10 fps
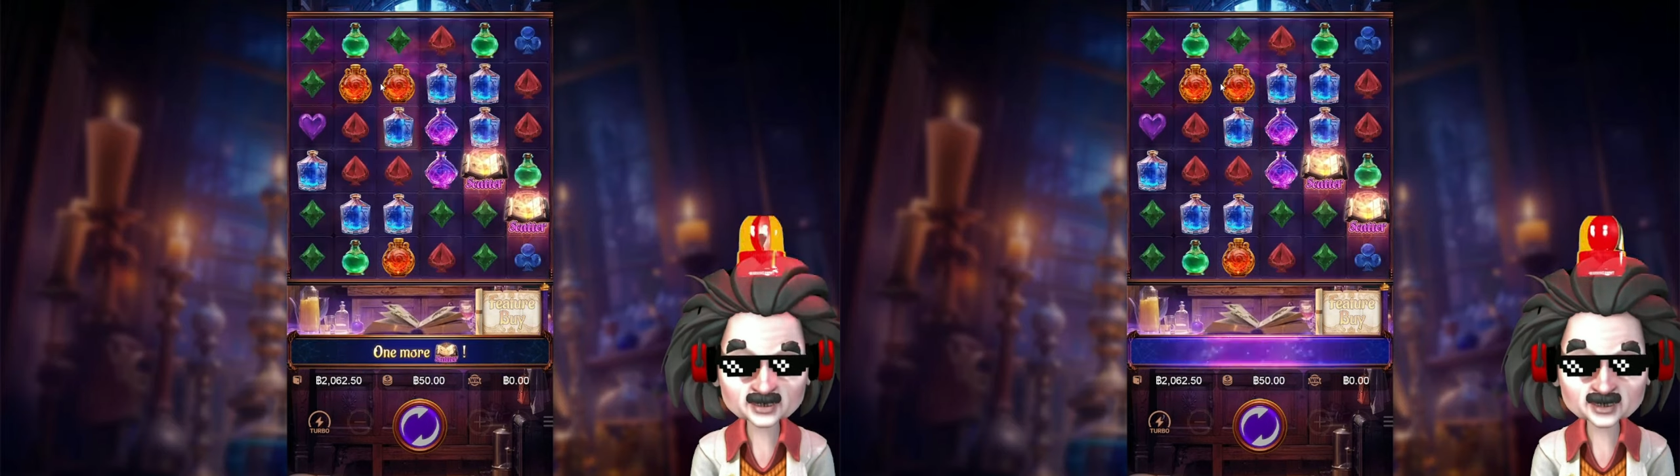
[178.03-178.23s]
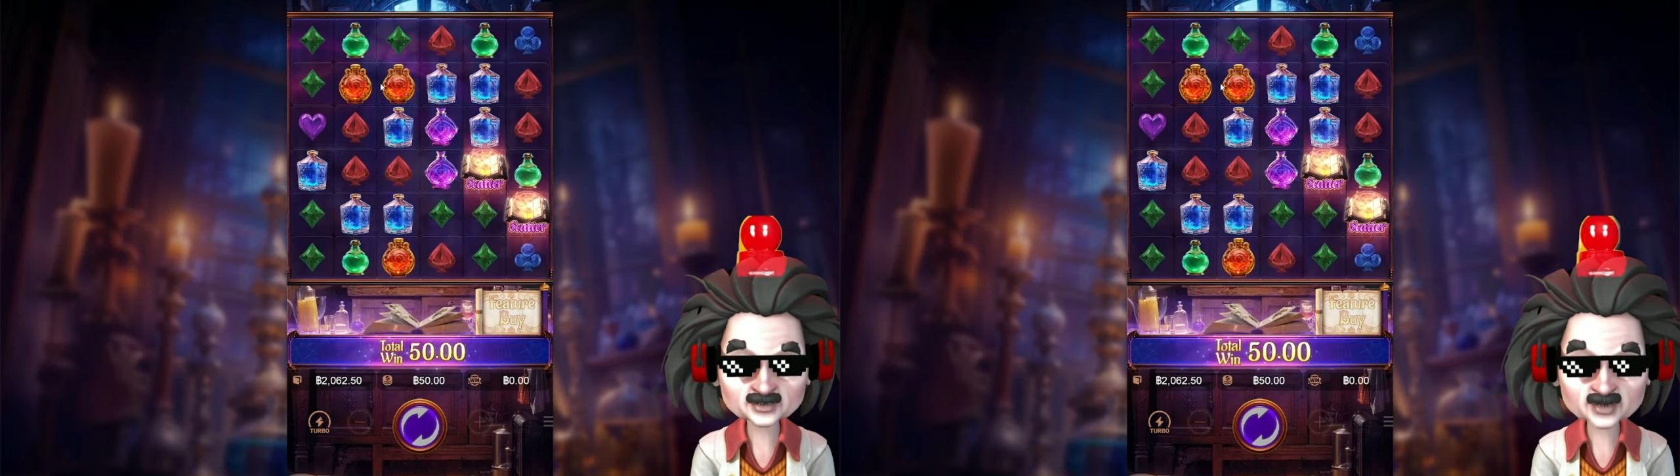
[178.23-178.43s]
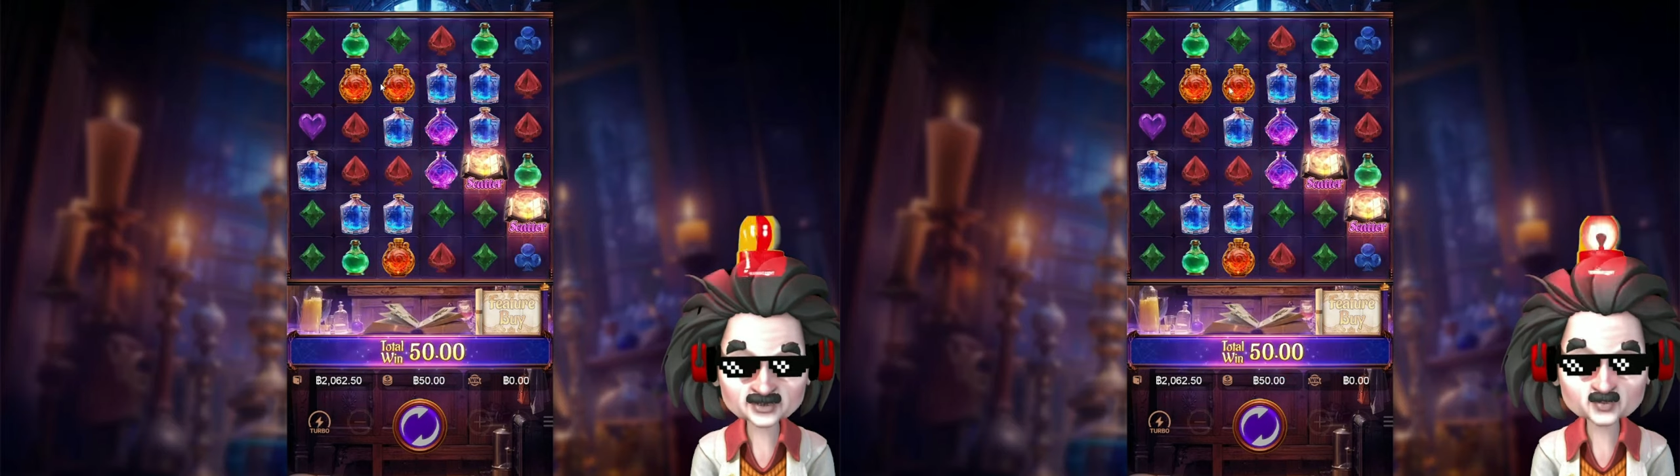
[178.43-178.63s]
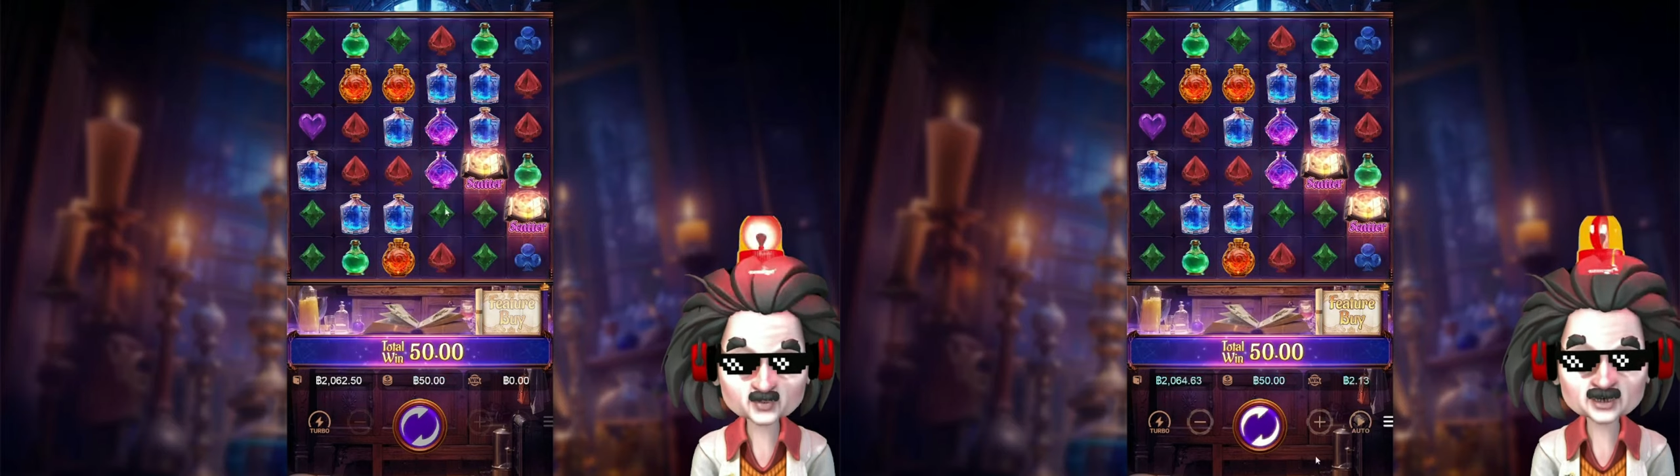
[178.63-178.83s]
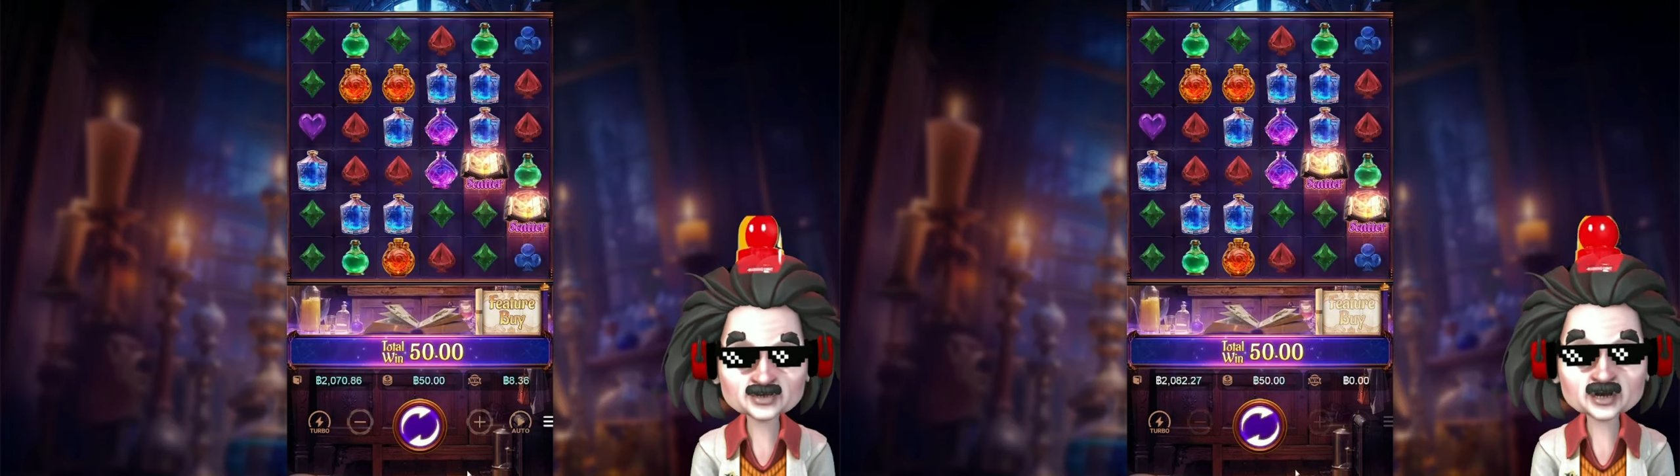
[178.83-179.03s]
ได้อยู่
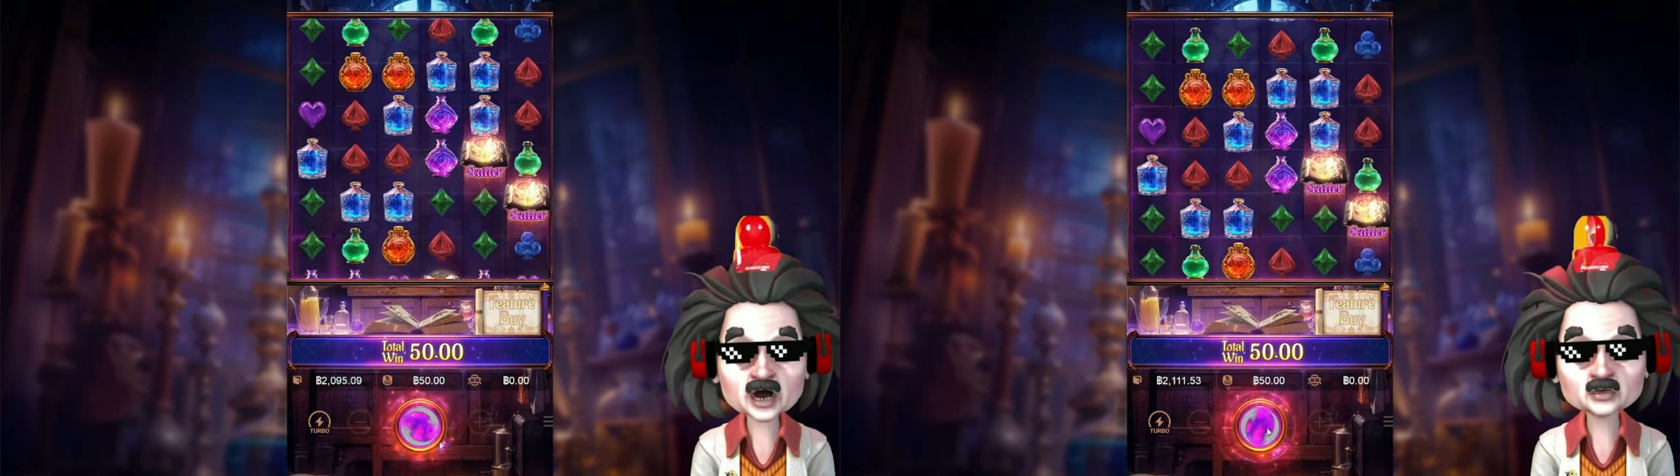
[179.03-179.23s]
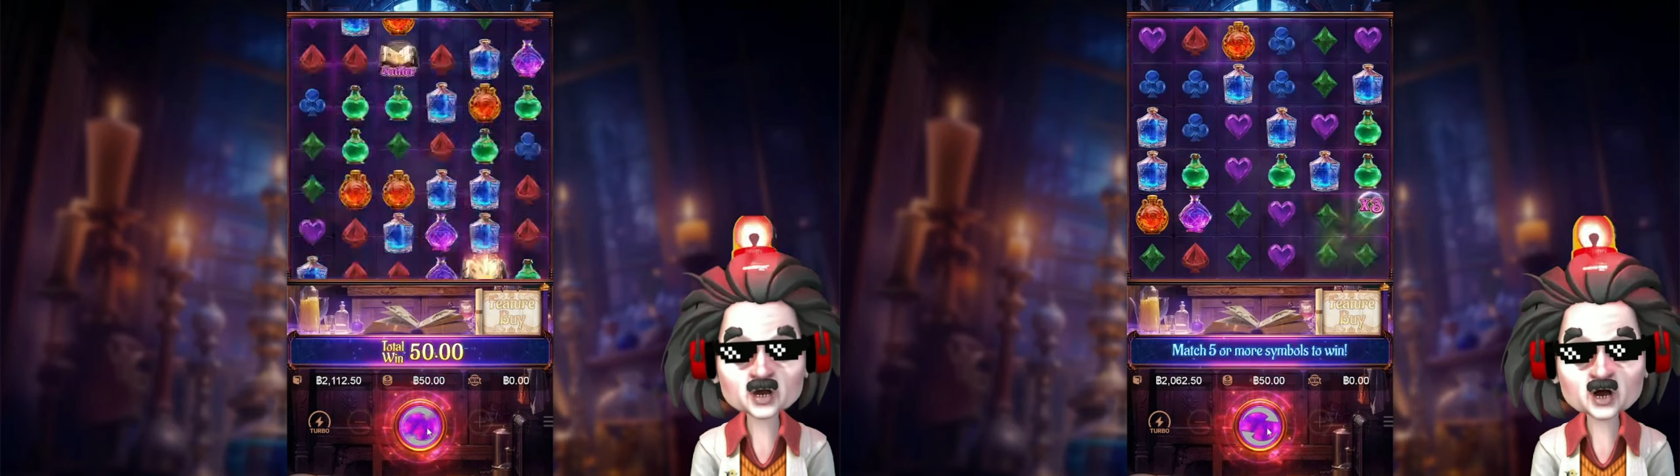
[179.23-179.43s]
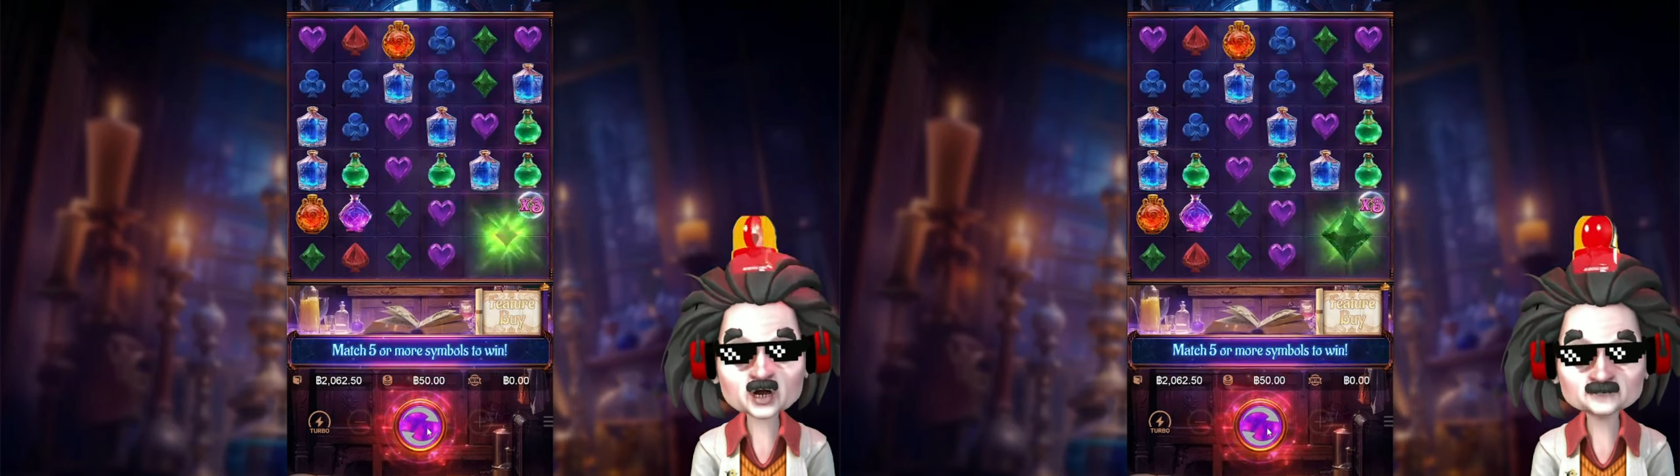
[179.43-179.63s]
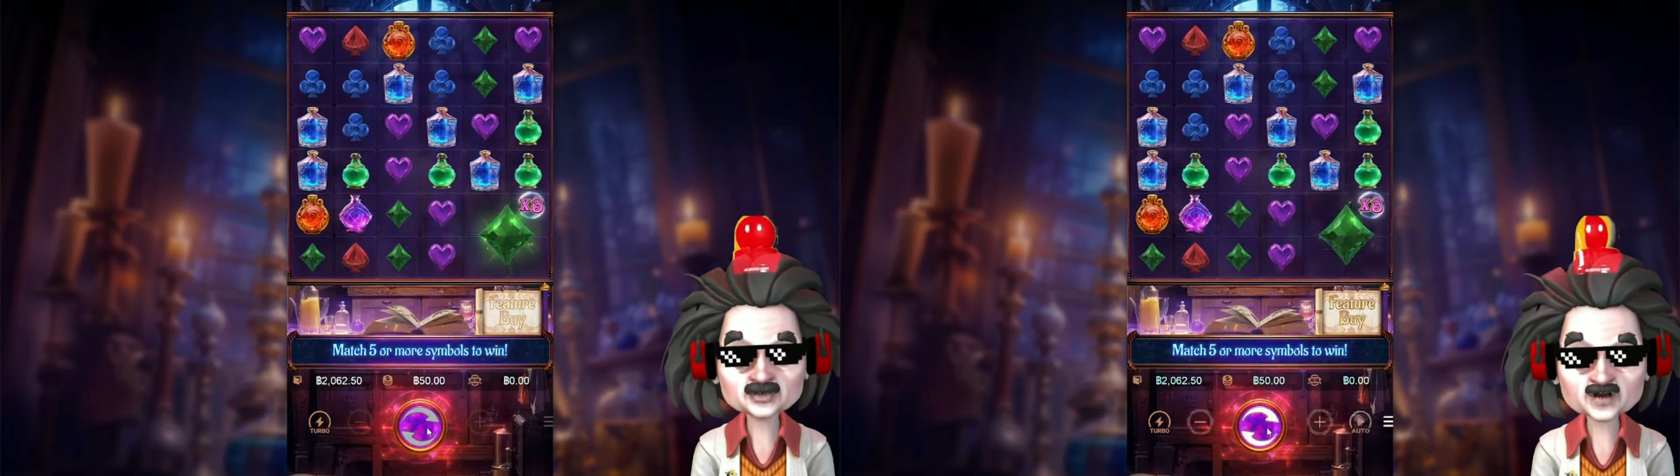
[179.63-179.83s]
นะโอ้ยไม่เข้า